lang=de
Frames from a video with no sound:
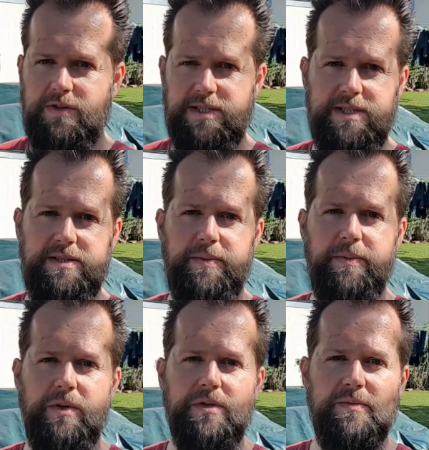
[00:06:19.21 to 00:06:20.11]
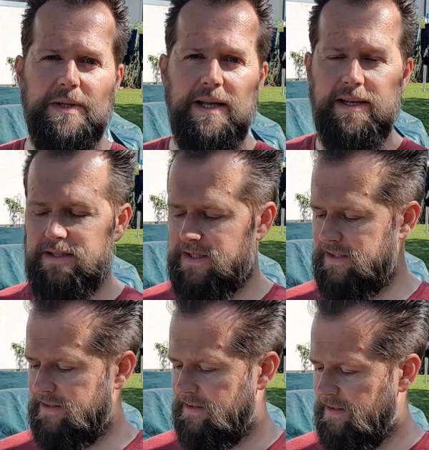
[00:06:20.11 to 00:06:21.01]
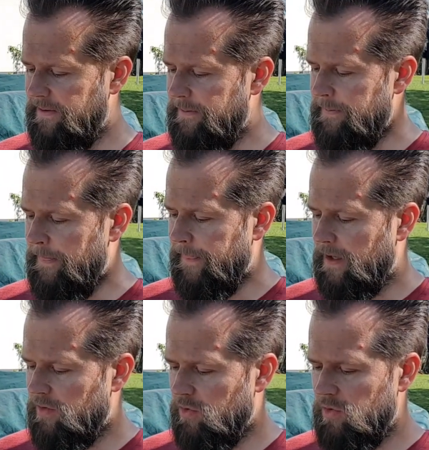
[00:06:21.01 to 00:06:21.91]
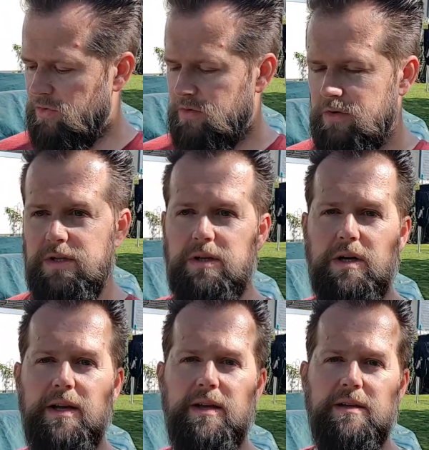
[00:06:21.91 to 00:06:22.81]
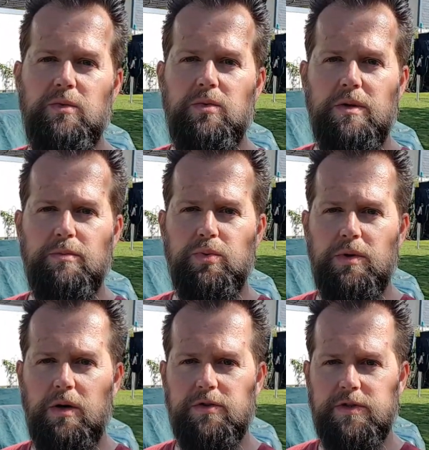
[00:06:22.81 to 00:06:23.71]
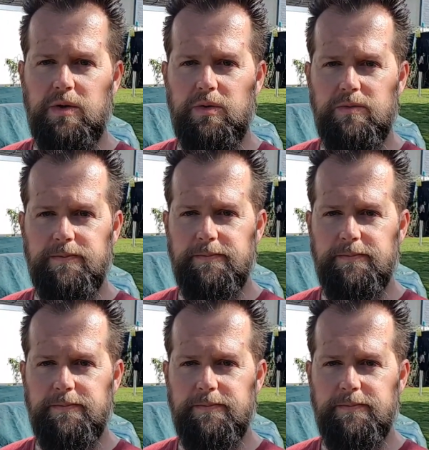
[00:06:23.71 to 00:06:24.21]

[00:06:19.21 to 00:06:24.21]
Das heißt, ich mache mir noch nicht mal die Hände nass und äh, kann dann in Ruhe den Pool aussaugen.